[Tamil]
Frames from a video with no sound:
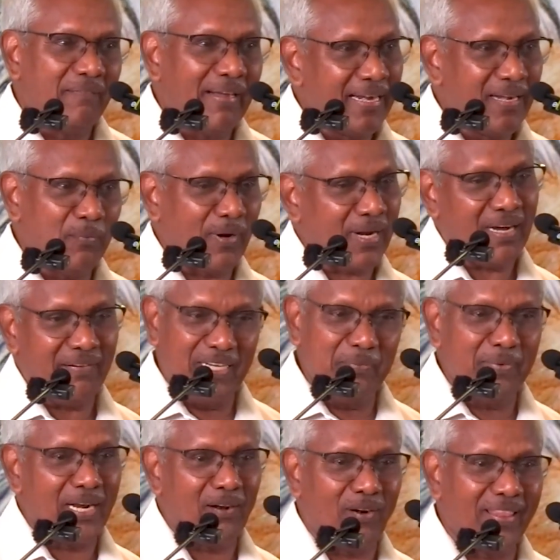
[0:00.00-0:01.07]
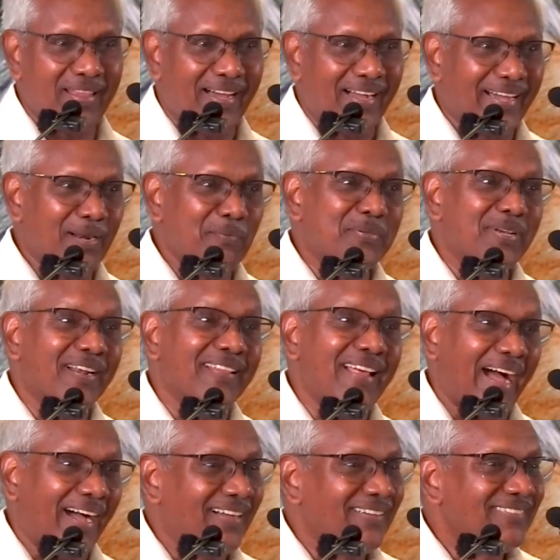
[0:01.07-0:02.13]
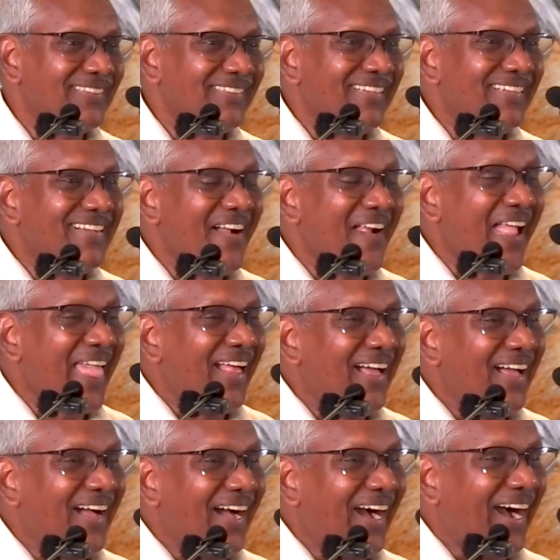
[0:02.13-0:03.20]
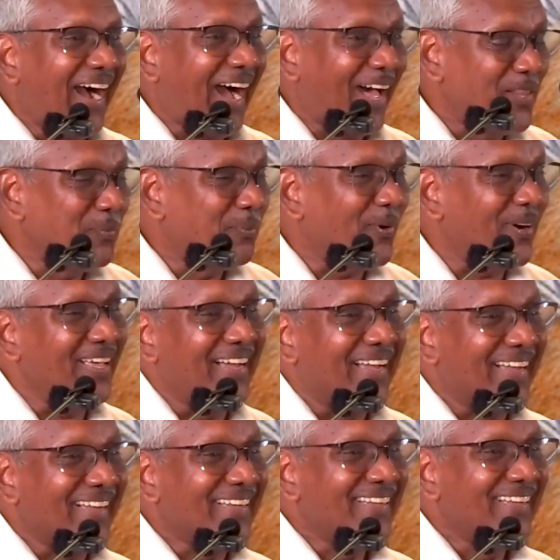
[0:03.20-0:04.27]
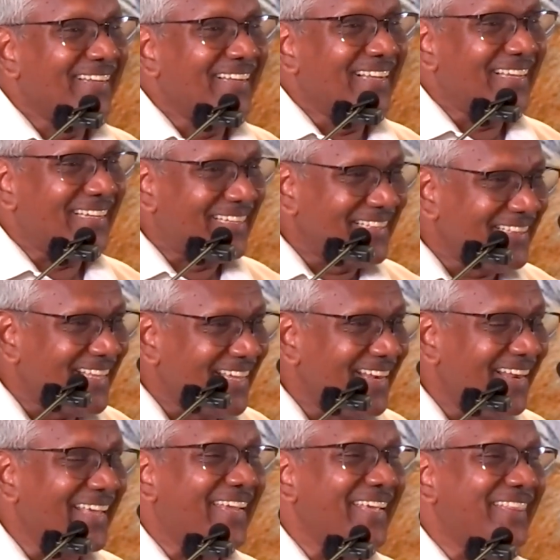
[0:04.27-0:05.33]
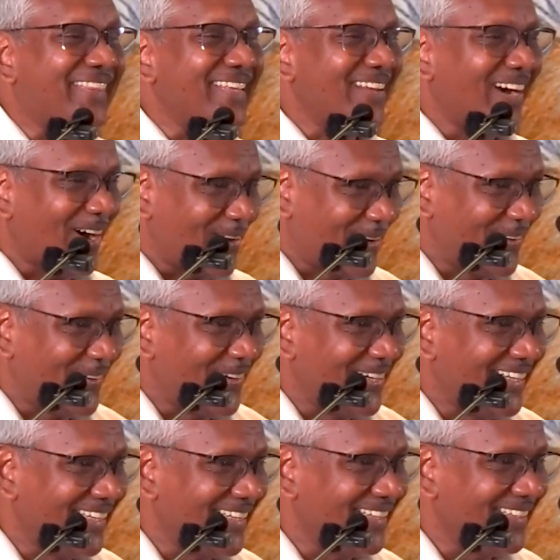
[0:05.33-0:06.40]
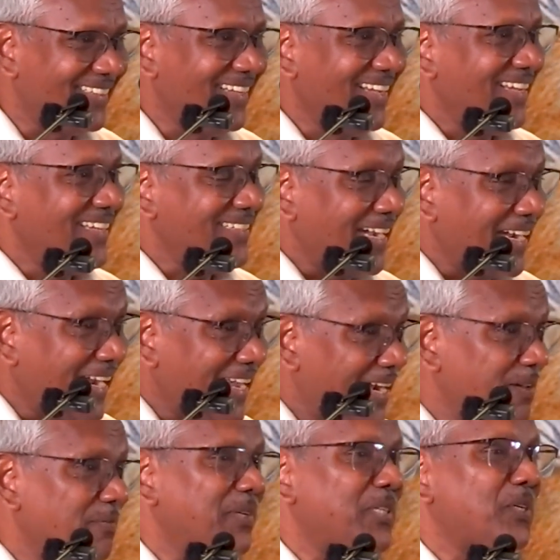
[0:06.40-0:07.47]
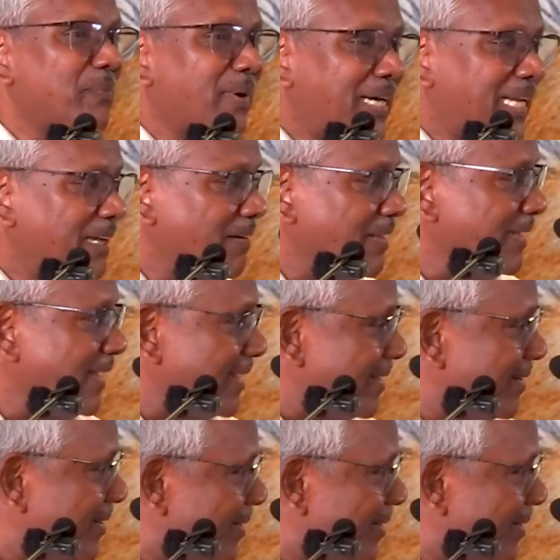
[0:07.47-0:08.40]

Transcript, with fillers: வாங்கிட்டு போகிறான் இனிமேல் அவ்வளோதான் கருப்பு சட்டை தான் அது போல் இந்த இலக்கியத்தின் ஆர்வம் கொண்டு எங்களிடம் வந்து மாட்டியவர் தான்